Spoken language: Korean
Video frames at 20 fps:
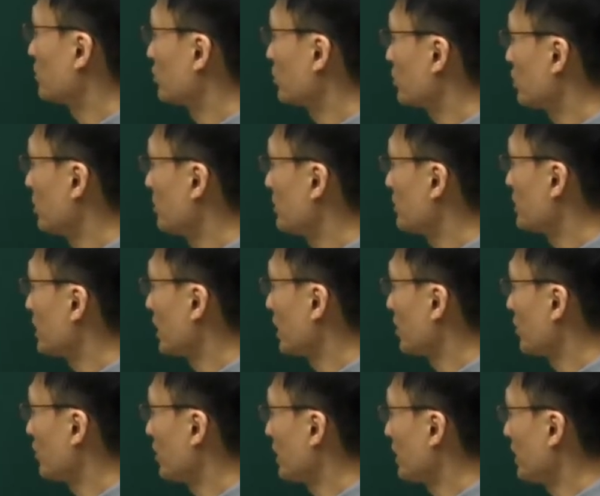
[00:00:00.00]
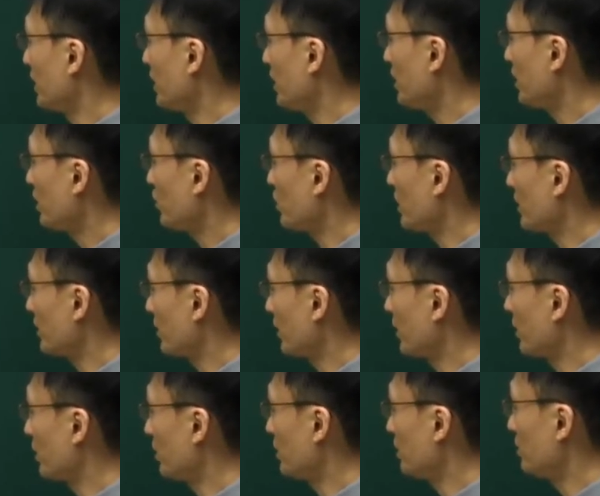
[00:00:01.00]
국토부 장관이
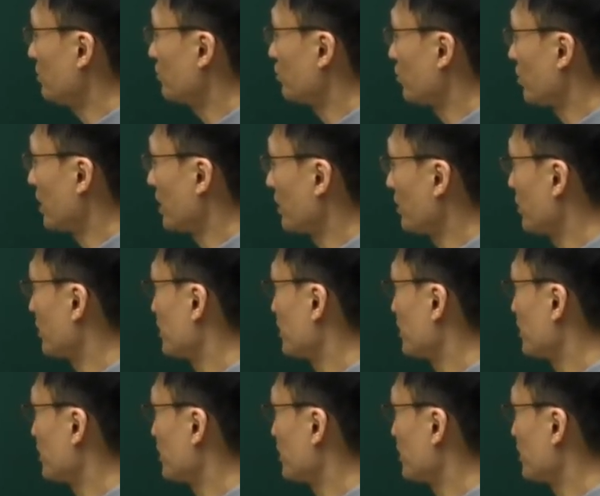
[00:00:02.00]
과태료를 부과하는